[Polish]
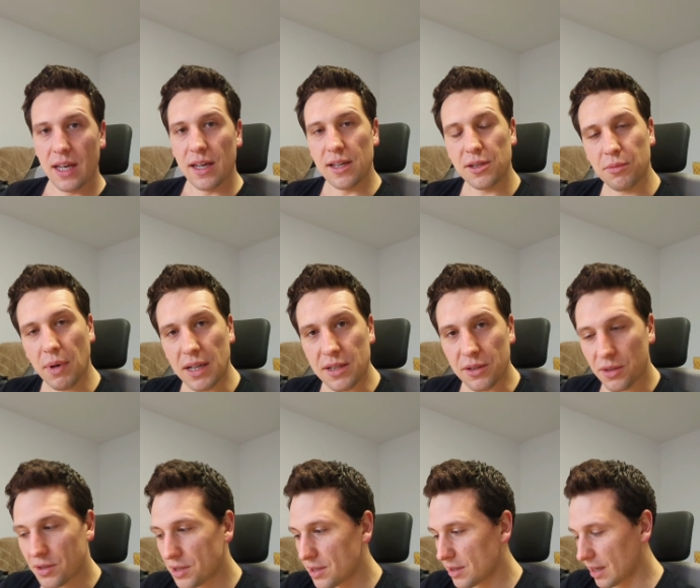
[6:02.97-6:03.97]
I słuchajcie, to
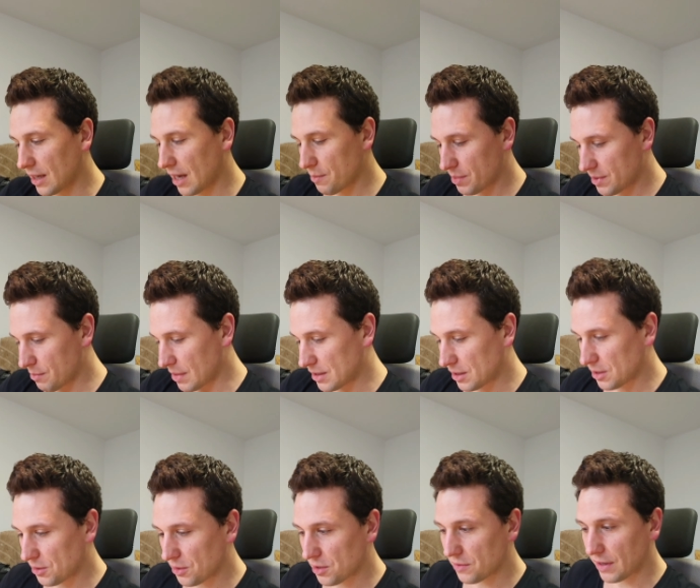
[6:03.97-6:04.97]
się tak jakby ma
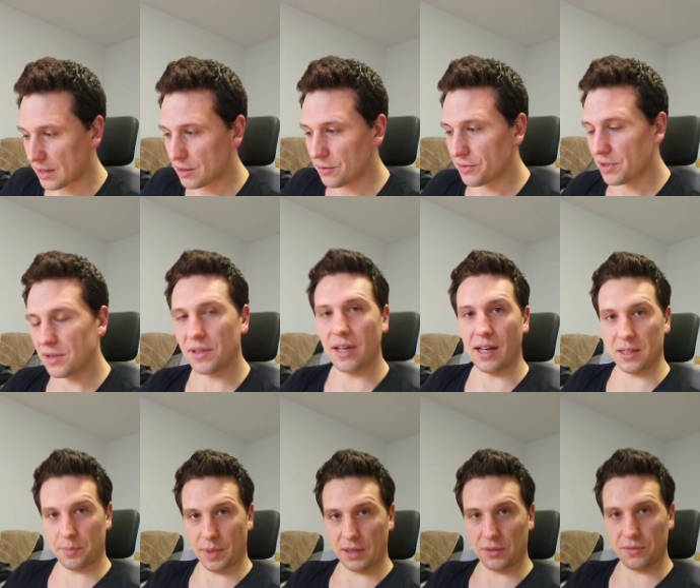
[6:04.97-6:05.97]
zastosowanie do wszystkich
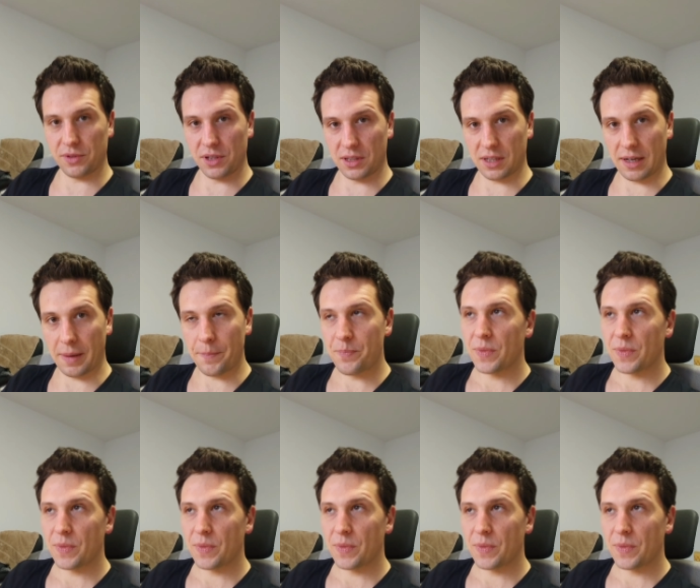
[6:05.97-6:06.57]
aspektów życia.